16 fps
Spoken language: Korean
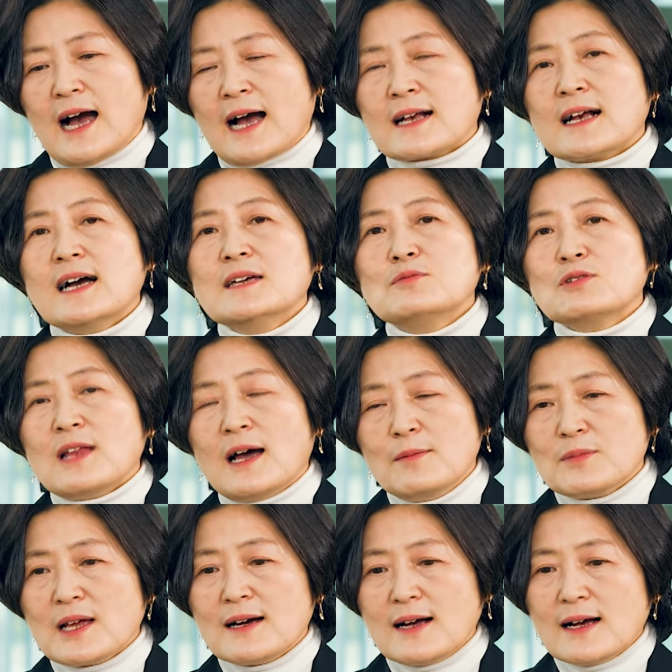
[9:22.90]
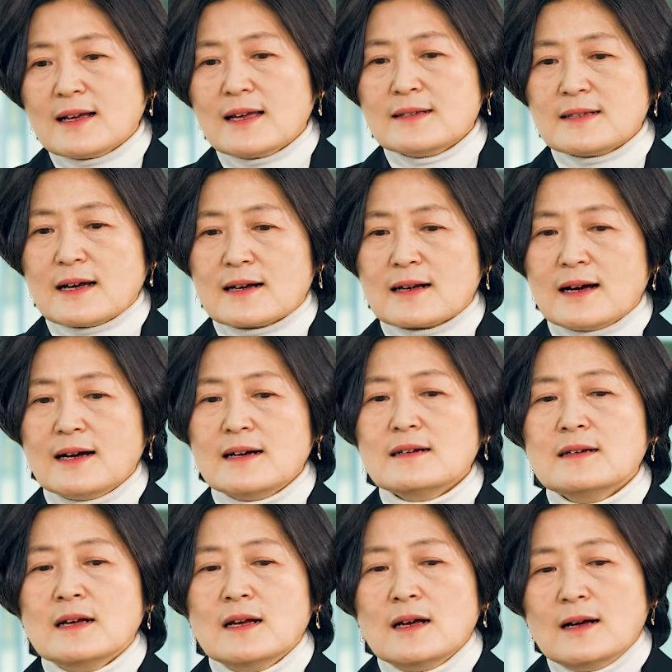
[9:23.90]
아카이브 담당 학예사가
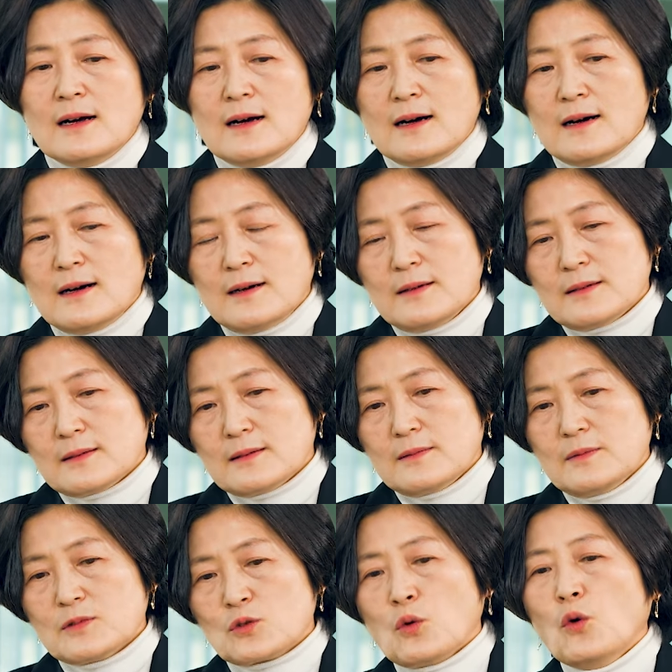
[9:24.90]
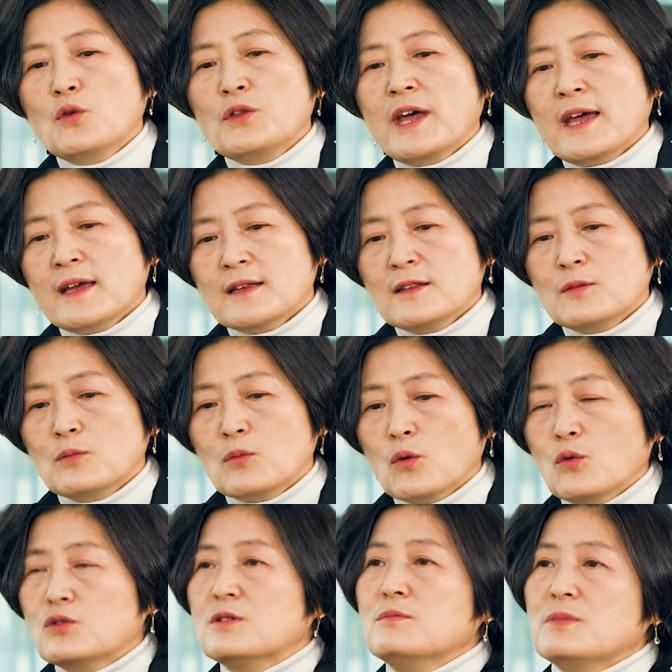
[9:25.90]
어, 도내에 있는
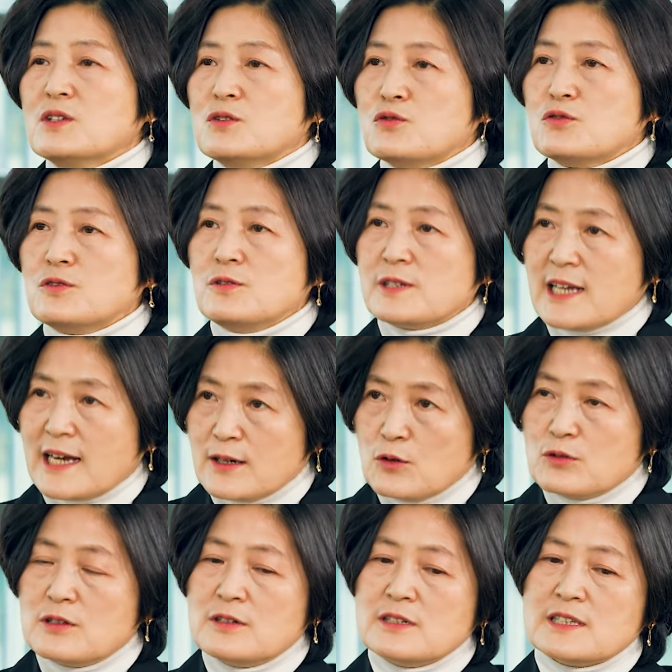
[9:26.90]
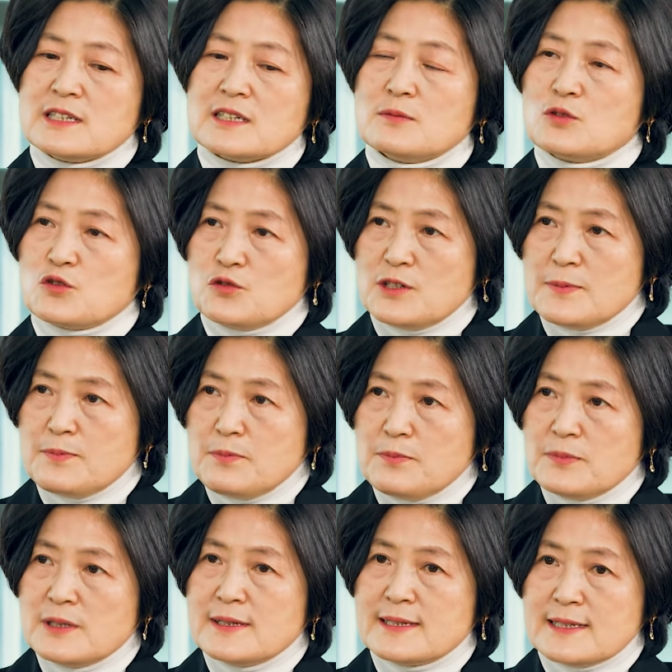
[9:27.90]
모든 미술 자료들을 지금
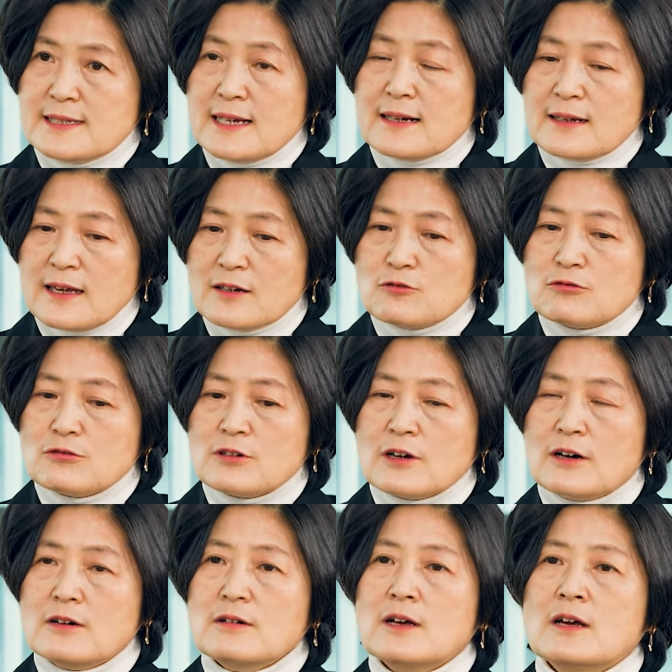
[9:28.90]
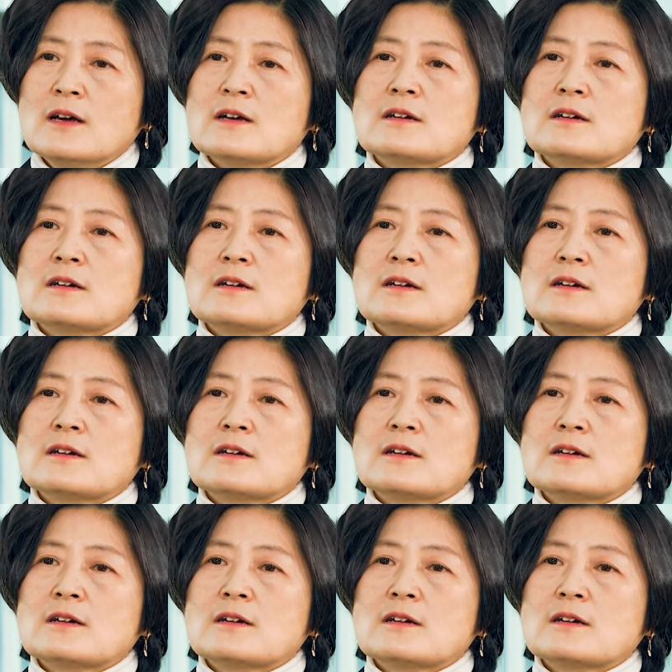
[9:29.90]
수집을 시작했고요.